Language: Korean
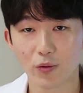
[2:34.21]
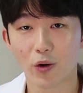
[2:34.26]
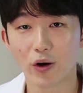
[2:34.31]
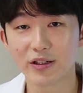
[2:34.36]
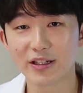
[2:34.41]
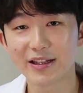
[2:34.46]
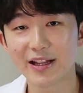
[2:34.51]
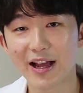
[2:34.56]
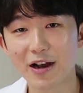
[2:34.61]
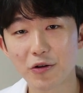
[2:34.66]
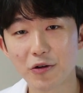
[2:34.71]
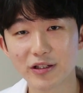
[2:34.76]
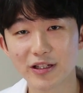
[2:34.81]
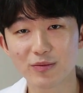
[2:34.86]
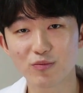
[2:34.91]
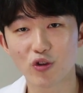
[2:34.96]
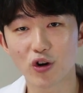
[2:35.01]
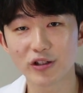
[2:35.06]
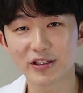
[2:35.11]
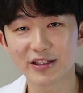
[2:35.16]
원인
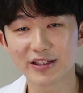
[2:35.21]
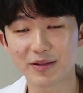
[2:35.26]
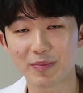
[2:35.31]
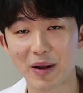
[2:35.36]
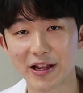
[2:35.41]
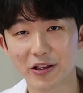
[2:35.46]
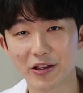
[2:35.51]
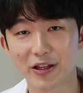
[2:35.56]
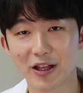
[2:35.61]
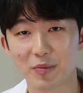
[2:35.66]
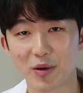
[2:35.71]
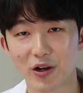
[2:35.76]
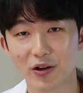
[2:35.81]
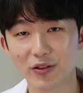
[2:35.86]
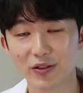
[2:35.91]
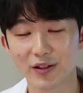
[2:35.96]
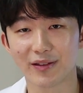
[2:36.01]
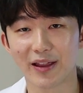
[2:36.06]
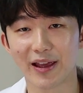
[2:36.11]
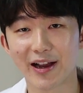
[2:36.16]
항원이 무엇인지
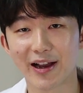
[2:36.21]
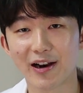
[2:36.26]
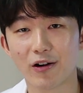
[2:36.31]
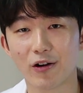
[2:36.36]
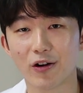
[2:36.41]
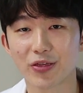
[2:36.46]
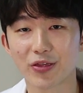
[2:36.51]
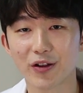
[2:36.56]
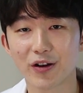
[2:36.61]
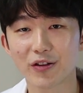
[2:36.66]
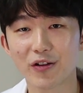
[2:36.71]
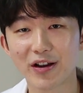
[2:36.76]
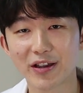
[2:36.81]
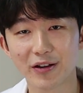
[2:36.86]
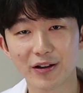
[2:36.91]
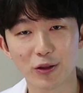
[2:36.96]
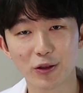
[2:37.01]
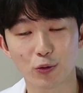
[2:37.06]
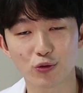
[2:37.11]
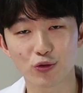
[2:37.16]
밝혀내면 내가 어떤
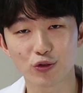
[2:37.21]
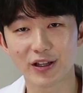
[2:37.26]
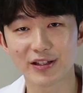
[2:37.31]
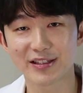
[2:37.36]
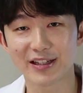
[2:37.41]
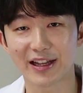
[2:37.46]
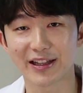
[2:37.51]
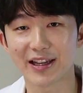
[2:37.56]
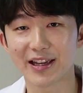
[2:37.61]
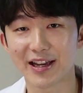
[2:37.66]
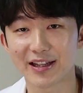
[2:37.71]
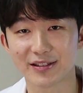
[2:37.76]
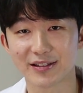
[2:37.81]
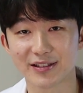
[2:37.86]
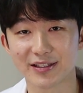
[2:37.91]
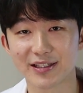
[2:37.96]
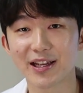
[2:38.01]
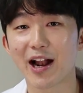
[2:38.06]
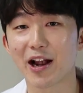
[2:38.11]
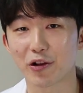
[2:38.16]
환경에 노출되지 않아야
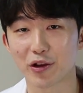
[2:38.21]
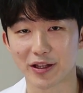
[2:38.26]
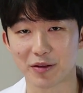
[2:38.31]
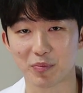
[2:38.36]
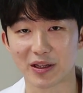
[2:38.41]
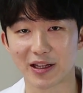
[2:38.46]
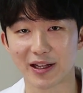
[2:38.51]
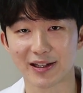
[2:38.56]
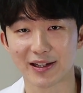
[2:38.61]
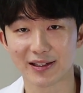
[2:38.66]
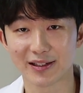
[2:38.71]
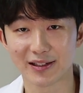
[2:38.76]
하는지 알게 됩니다.